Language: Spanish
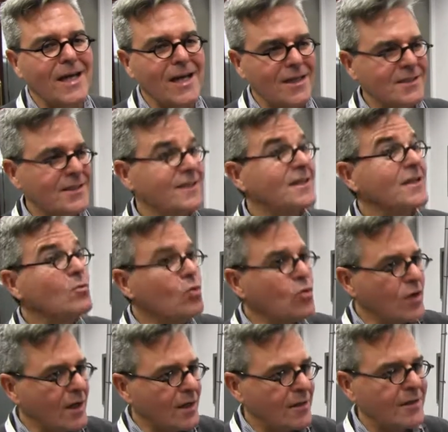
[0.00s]
darle esa
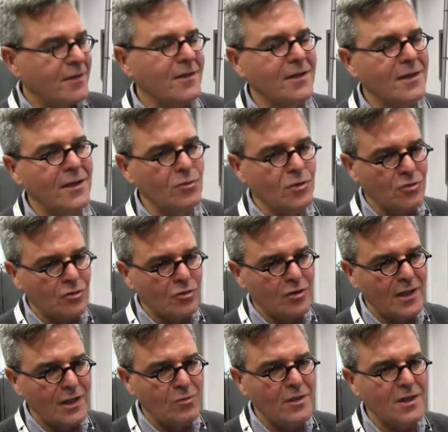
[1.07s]
tribuna en el auditorio
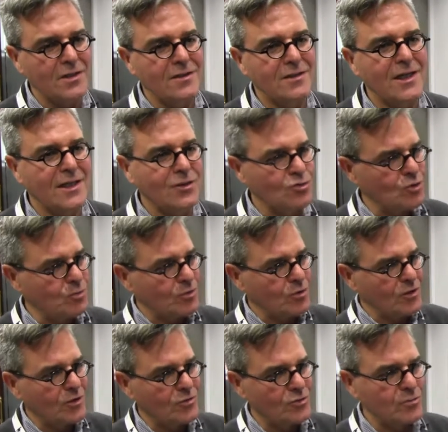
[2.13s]
de la UNED a estos
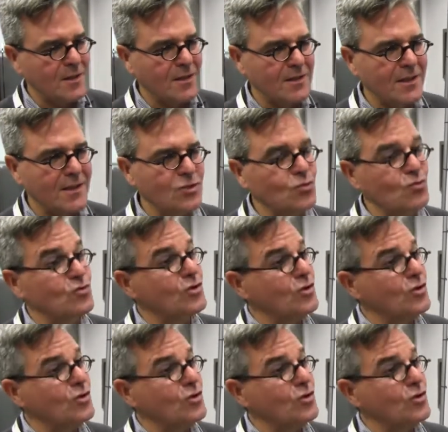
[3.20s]
proyectos para que tengan sus